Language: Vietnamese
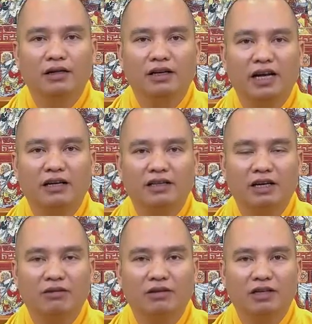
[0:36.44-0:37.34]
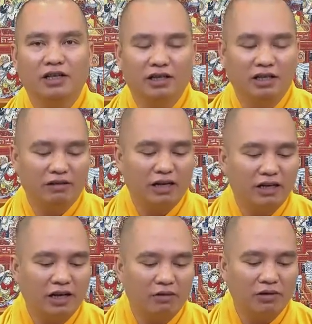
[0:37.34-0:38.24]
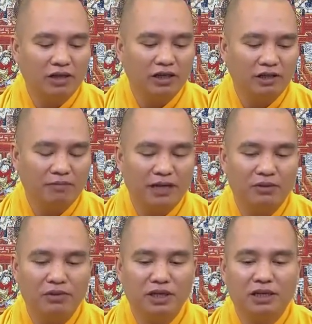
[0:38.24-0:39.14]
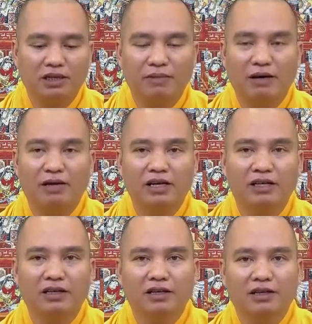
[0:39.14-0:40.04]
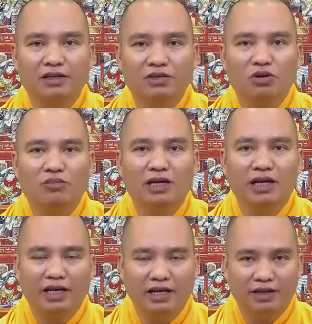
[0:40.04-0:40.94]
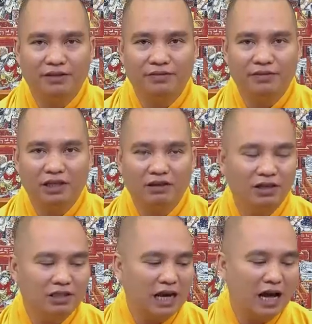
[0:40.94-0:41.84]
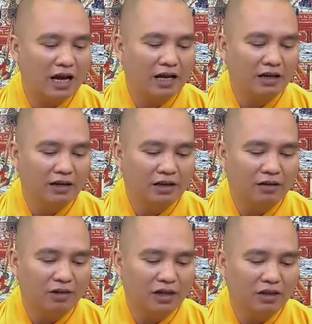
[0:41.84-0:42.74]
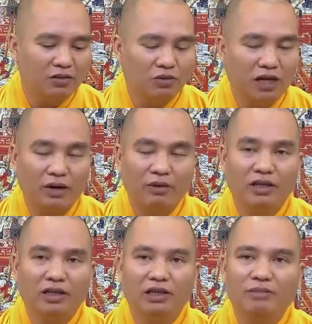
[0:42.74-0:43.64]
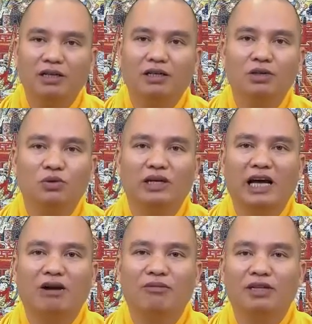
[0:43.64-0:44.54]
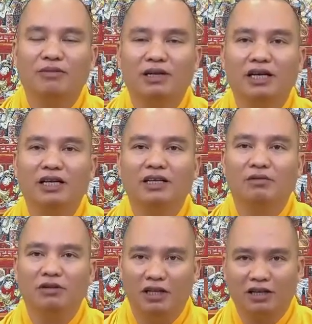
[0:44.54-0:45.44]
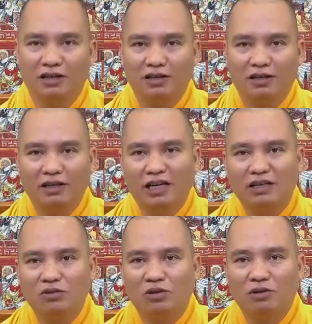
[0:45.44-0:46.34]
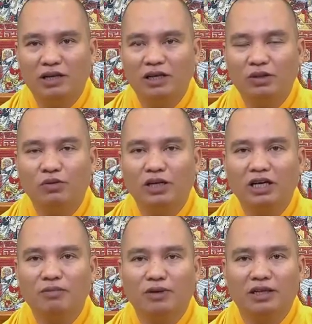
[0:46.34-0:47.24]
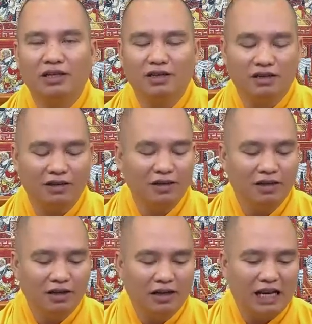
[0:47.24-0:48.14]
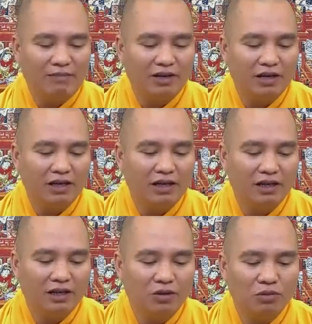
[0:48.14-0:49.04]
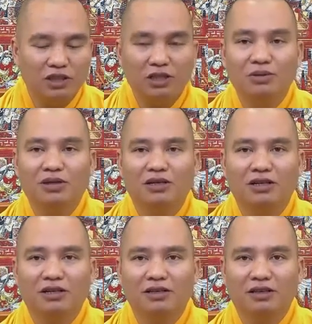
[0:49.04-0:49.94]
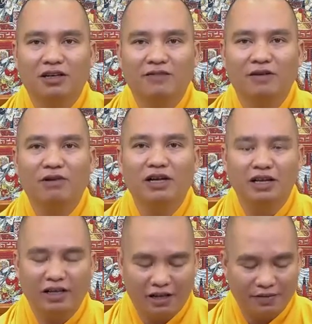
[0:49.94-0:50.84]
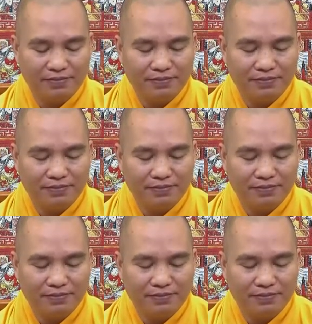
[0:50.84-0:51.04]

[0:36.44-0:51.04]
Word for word: những ngày nó cháu nó được nghỉ nếu đang đi học được nghỉ thứ bảy chủ nhật thì bảo lên chùa mà lễ nếu ở xa không đến được chùa khai nguyên thì đến bất cứ chùa nào mà gì mà lễ thì cũng được ra chùa mà lễ tụng kinh mà nhờ làm cái lễ cầu siêu cho gì cho cái vong linh đấy